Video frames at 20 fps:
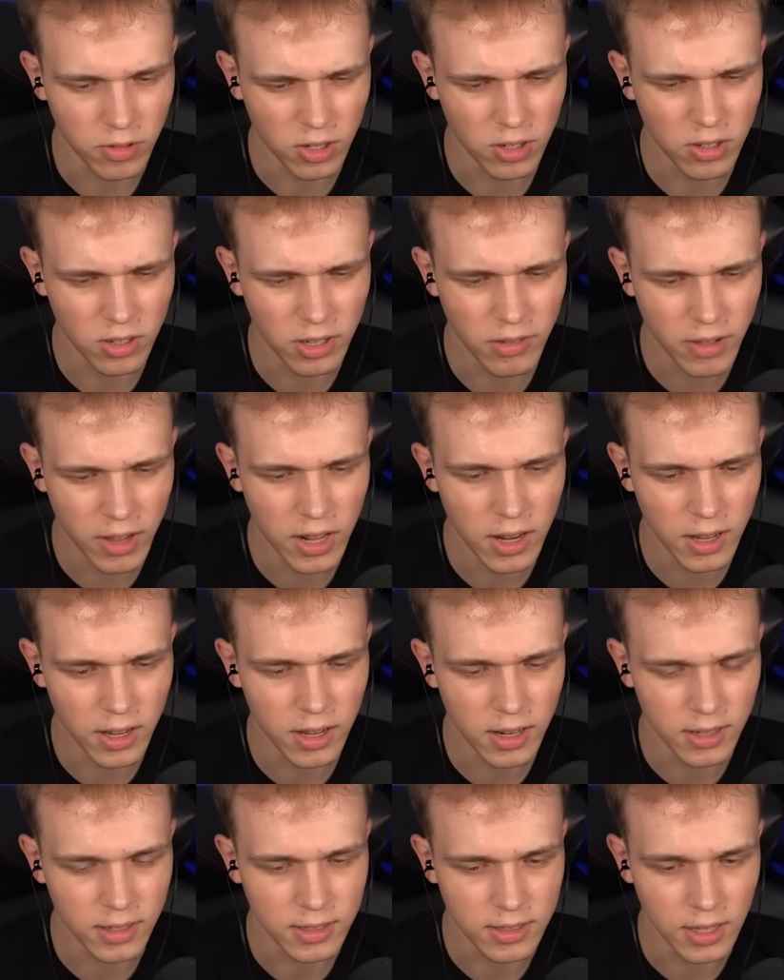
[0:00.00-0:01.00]
No, niewiele,
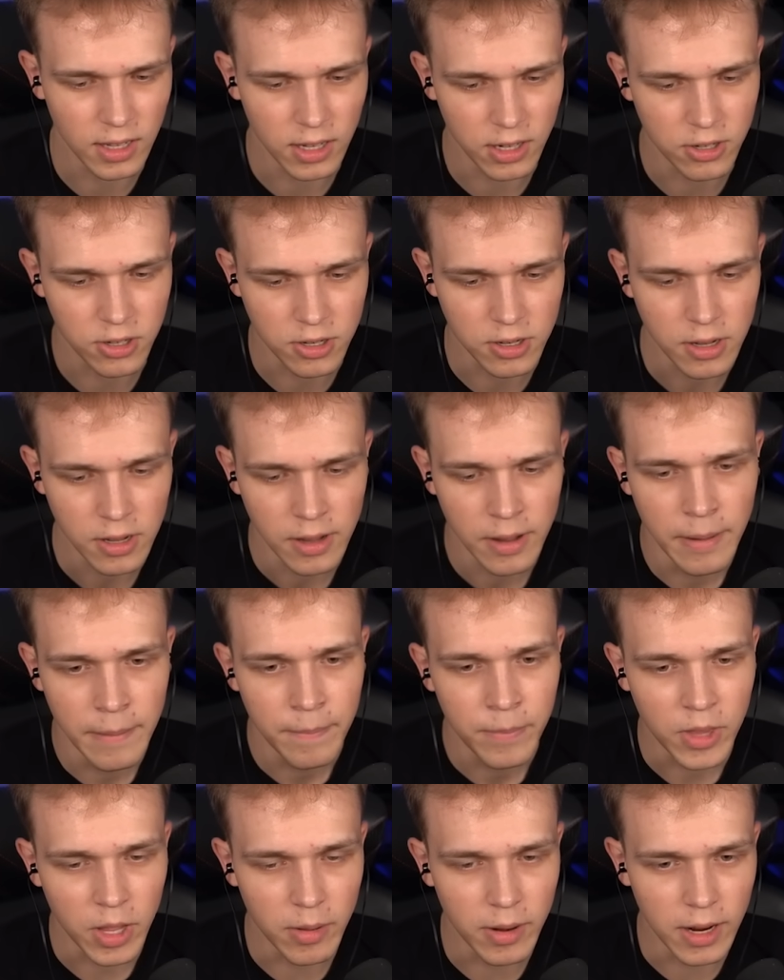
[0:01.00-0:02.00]
ale starczy.
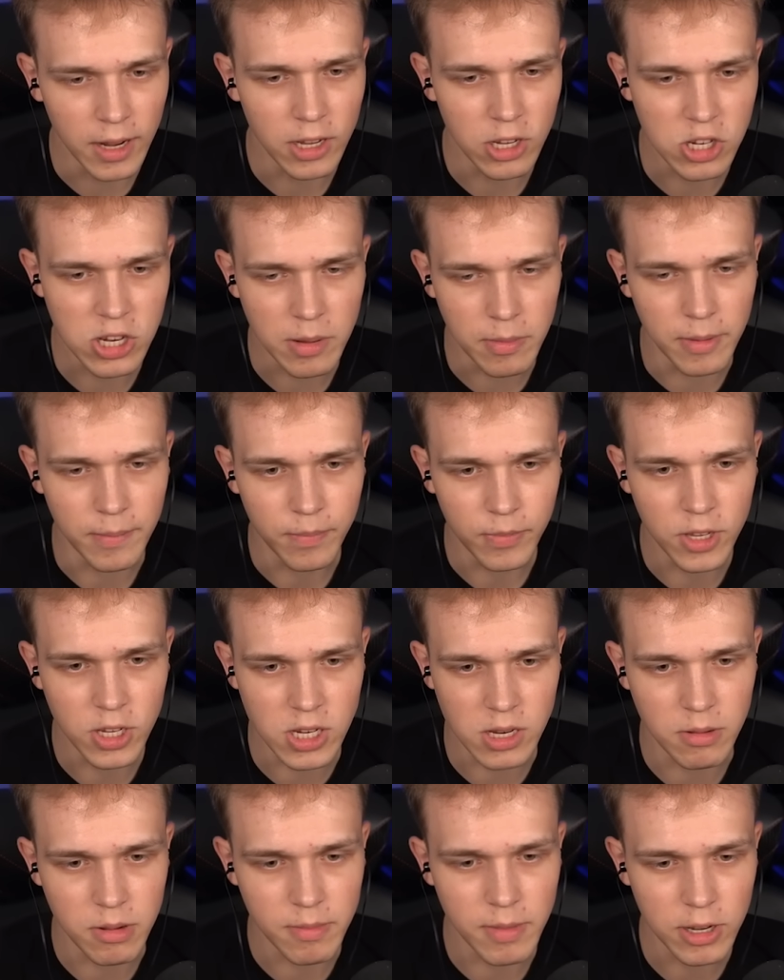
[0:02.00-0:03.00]
Dobra, idziemy, y,
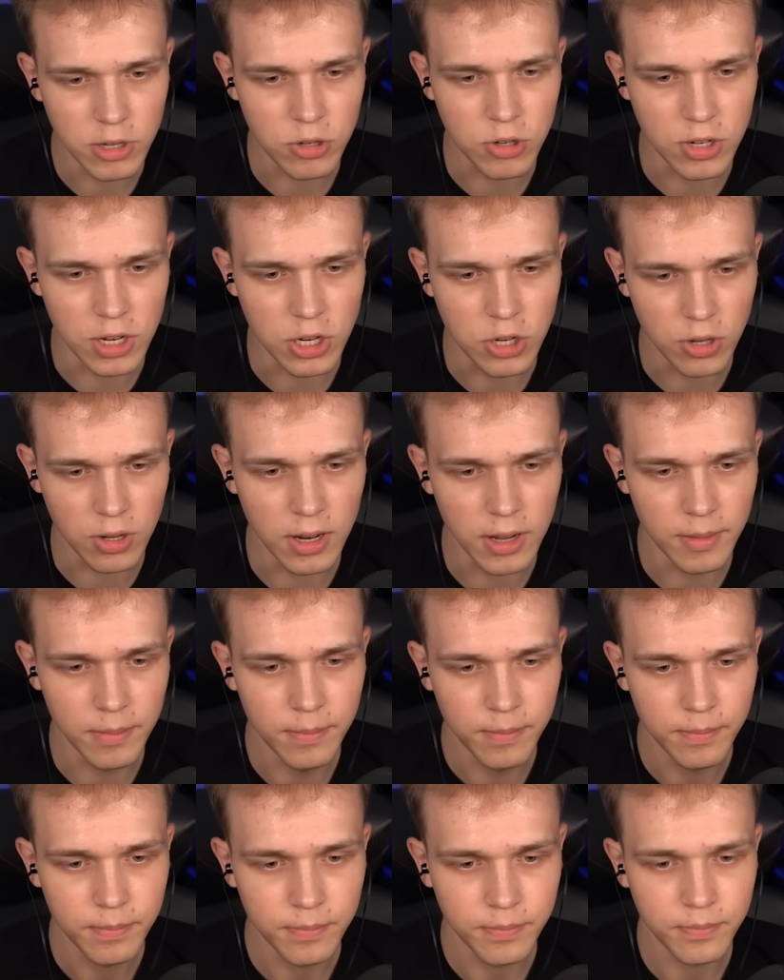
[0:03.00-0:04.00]
idziemy. Masz już nasiona?
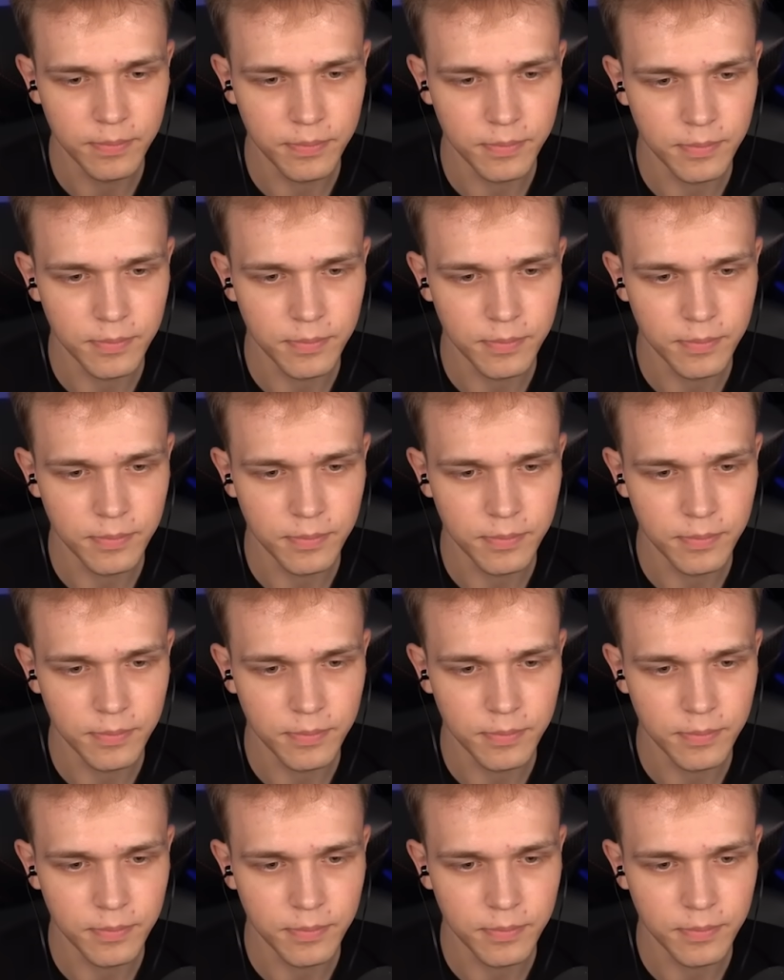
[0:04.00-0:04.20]
Poczekaj.